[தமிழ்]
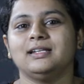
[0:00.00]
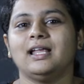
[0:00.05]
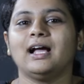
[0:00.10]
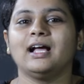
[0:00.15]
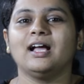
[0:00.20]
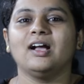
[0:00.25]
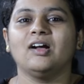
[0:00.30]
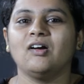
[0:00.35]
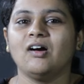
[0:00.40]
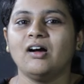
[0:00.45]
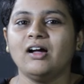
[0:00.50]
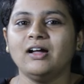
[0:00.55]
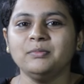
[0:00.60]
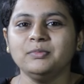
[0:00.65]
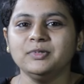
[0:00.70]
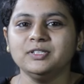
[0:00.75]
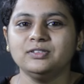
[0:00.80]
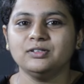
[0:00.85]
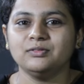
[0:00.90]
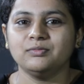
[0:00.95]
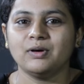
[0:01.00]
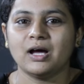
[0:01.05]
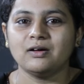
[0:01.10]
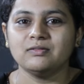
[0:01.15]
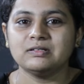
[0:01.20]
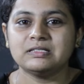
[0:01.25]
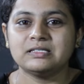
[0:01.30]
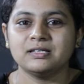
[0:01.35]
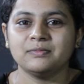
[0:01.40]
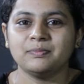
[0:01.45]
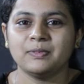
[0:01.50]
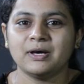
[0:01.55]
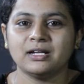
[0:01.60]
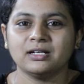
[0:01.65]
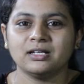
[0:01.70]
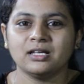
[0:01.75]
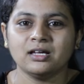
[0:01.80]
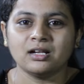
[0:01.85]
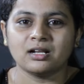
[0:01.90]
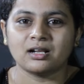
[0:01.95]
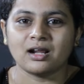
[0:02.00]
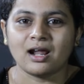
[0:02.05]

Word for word: நாங்கள் கோயம்புத்தூர் வாவசி பார்க்கையோ